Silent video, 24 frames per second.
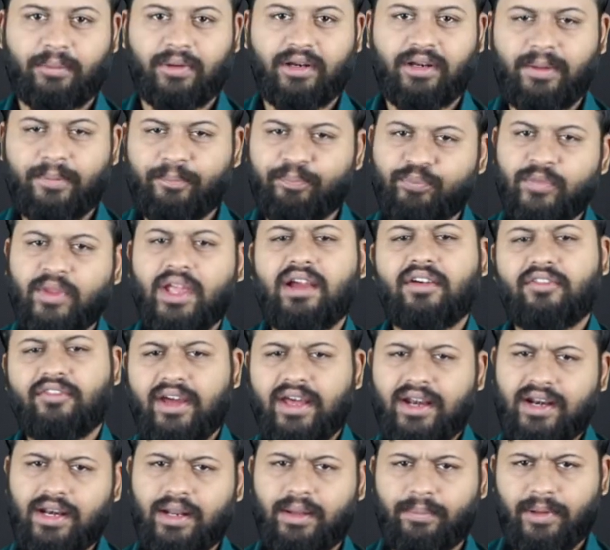அப்படின்னா
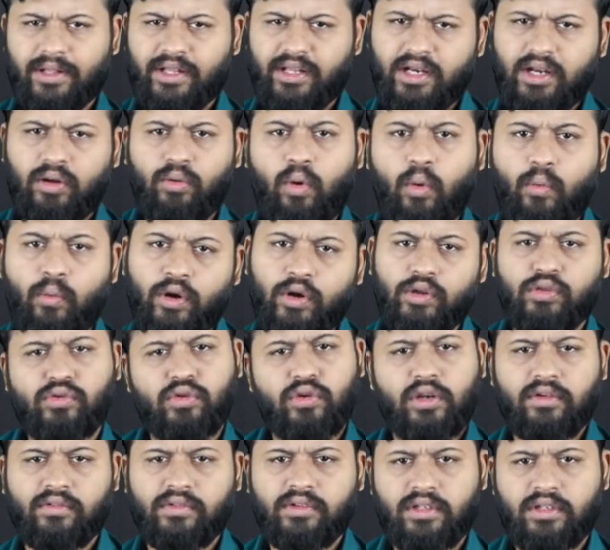விரலில் பார்த்திங்கன்னா ஒவ்வொரு
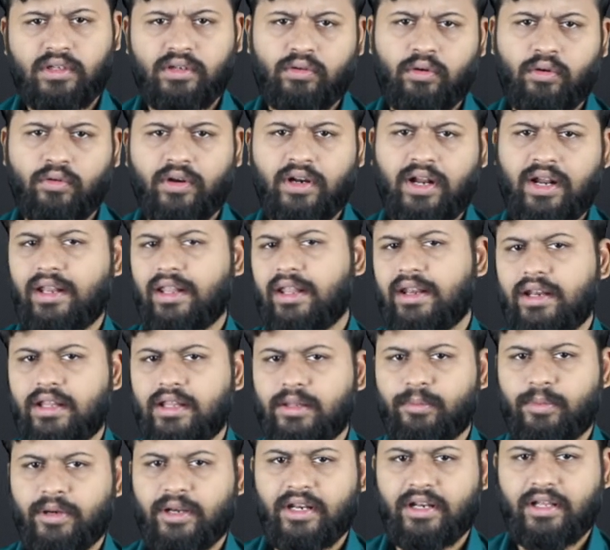துணி வந்து ஒவ்வொரு கலரில்
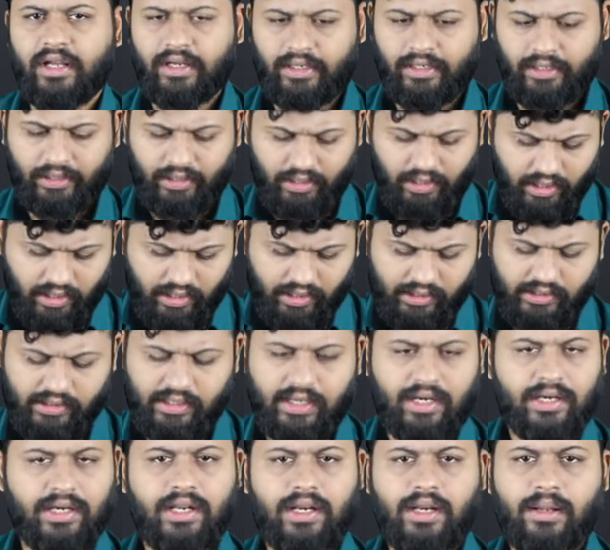இது பண்ணியிருக்காங்க இந்த
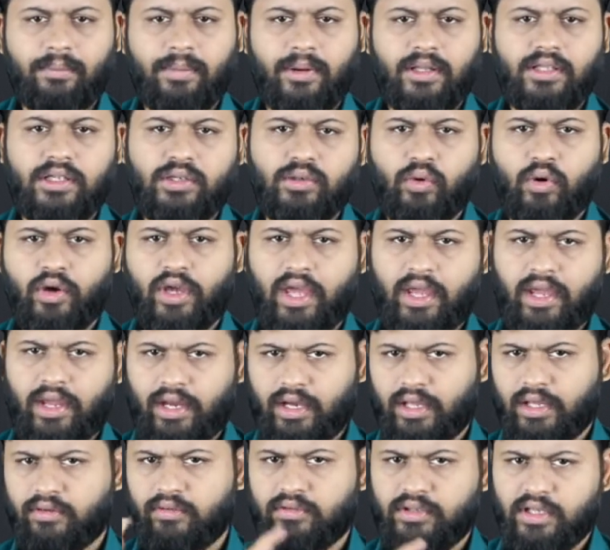கலரில் பார்த்துட்டு ஓகே
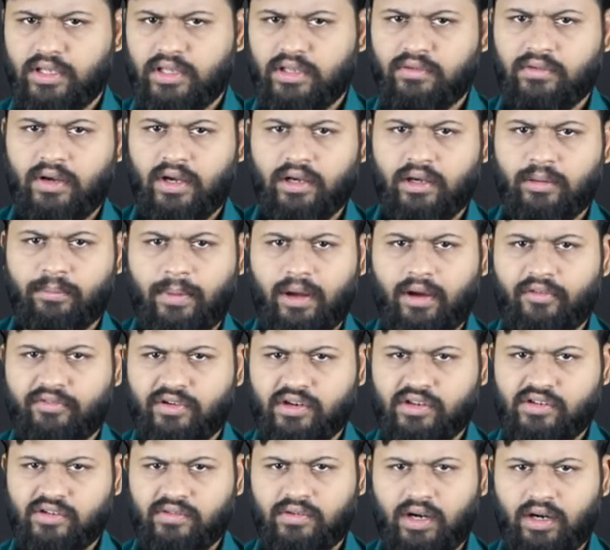எனக்கு வந்து இது வாங்கப்பா
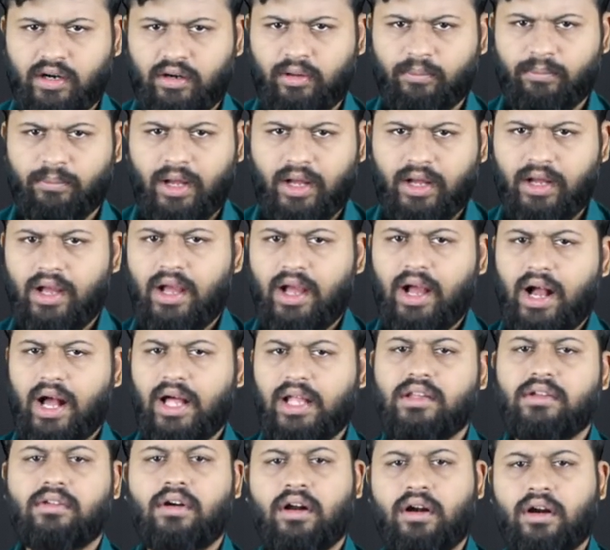ஃப்ரிட்ஜு வாங்கினப்பா
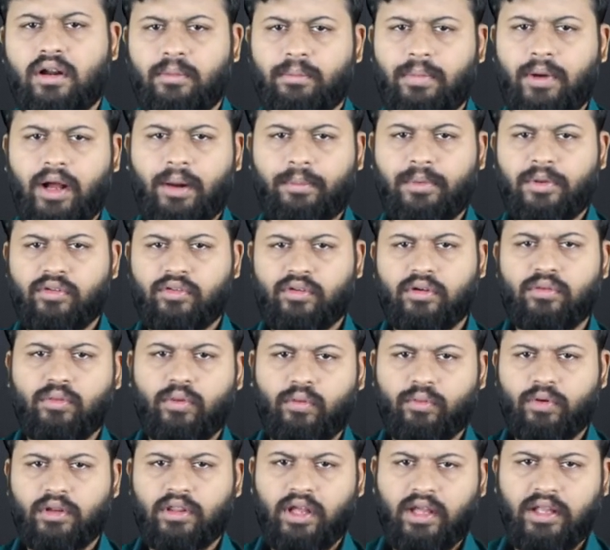அது வாங்கினப்பா அப்படின்னு சொல்லி
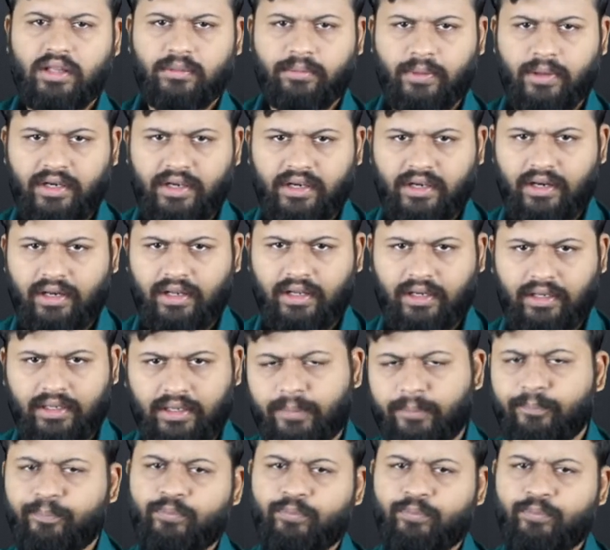ஒவ்வொரு தான் இது பண்ணிகிட்டு இருக்காங்க